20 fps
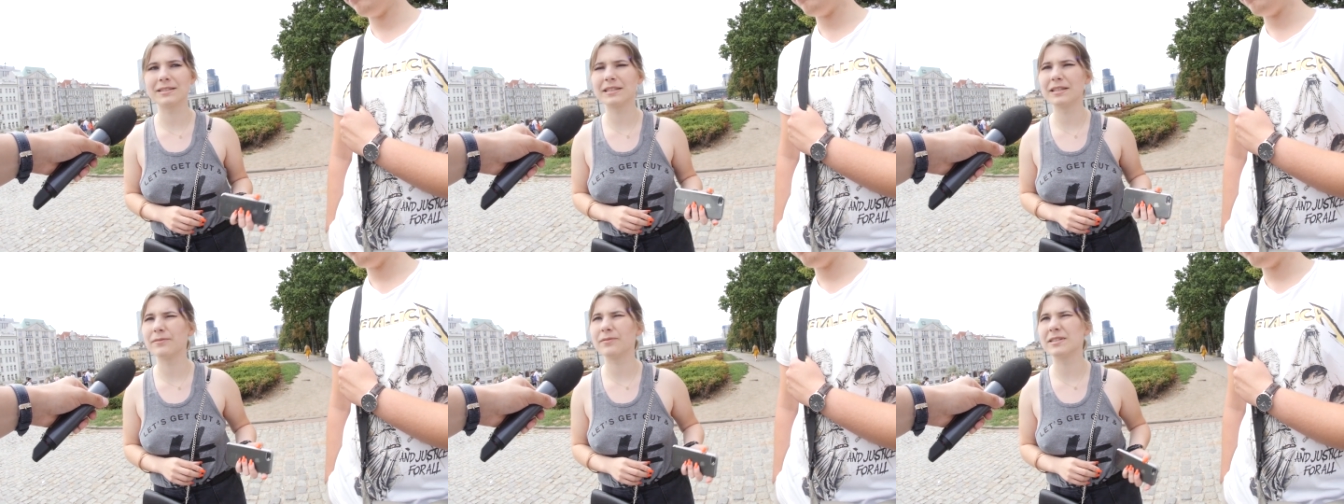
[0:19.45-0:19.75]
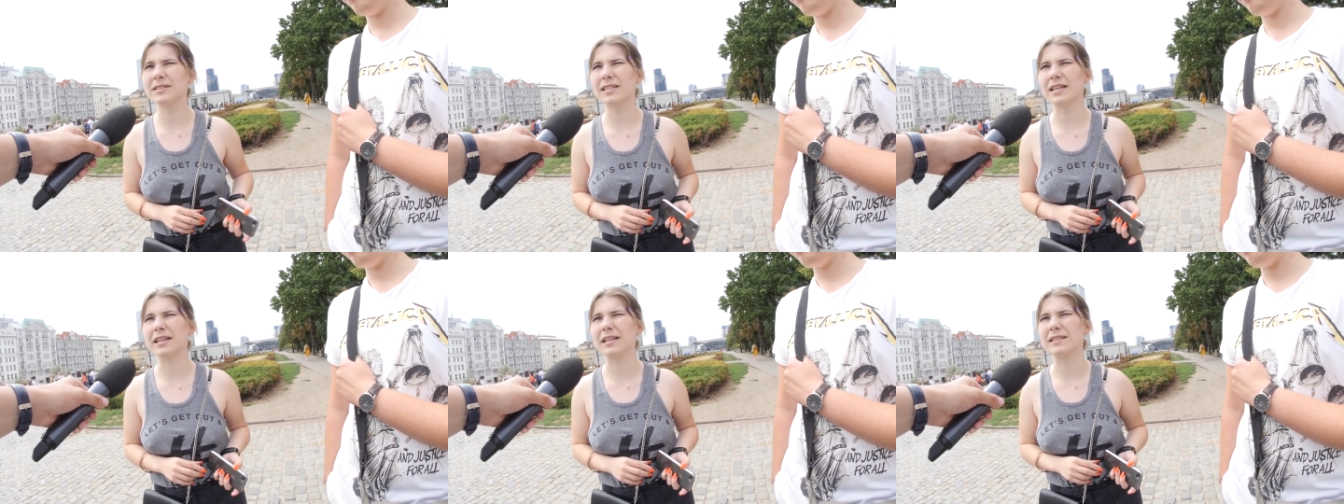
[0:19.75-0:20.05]
nie
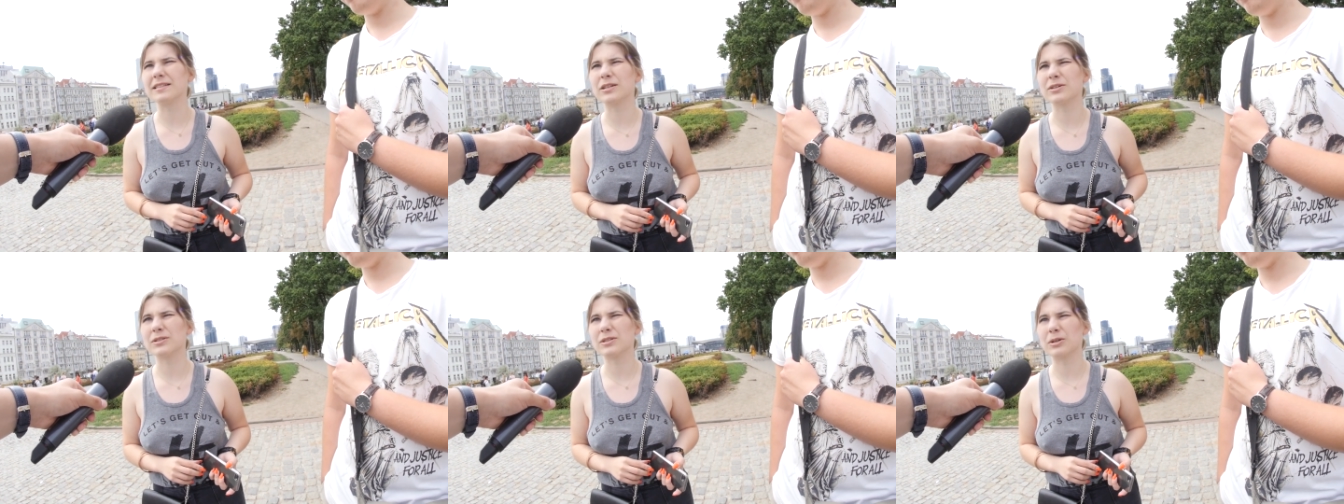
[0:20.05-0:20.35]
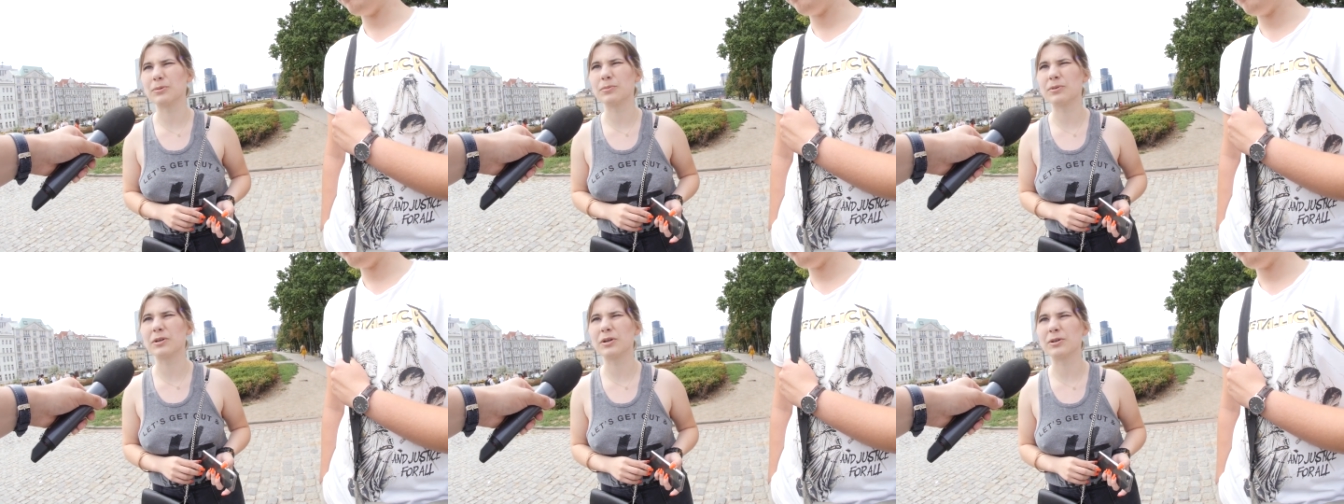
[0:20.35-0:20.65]
wiedzieli, co
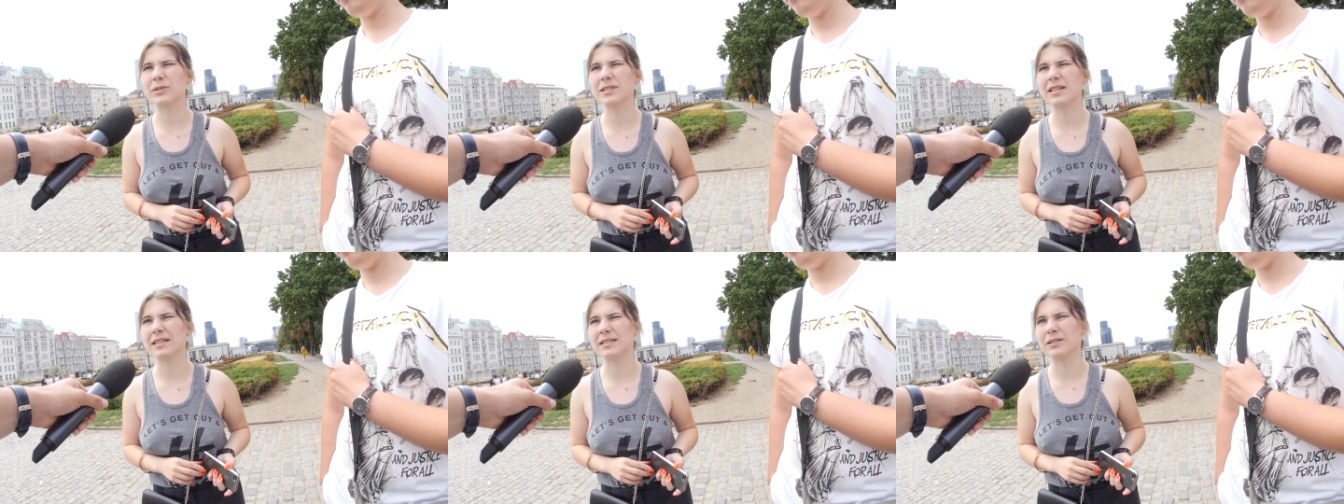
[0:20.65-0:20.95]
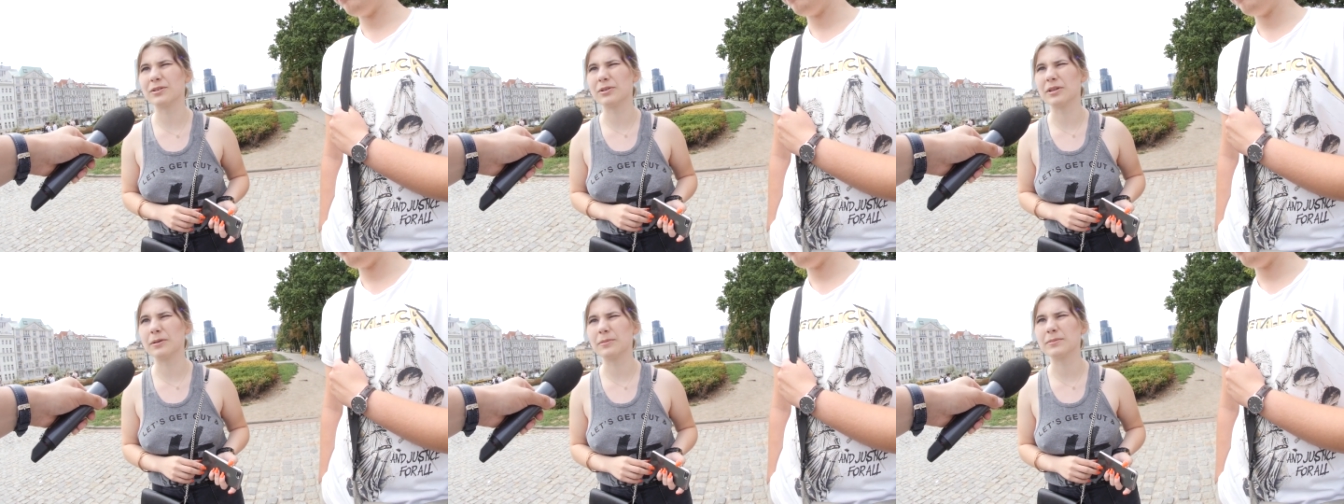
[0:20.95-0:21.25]
zrobi Rosja,
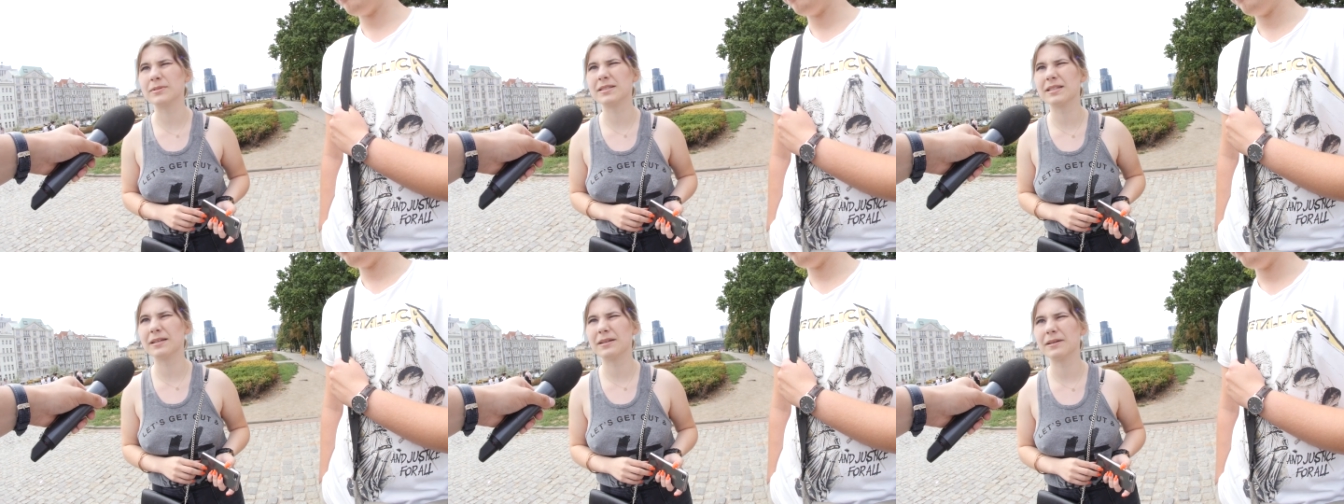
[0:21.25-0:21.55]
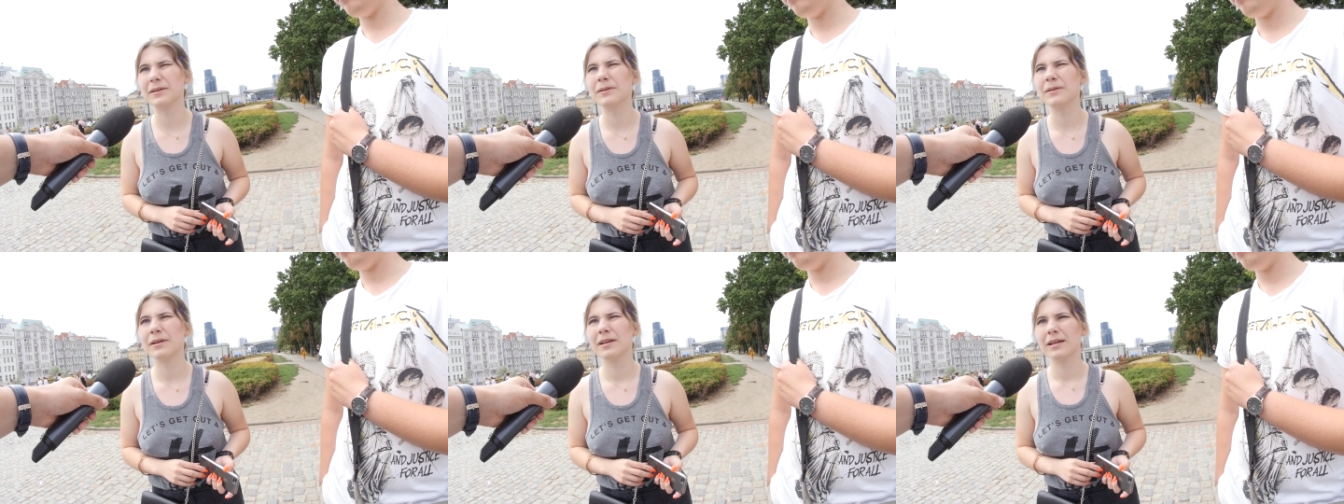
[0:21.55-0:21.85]
co Niemcy,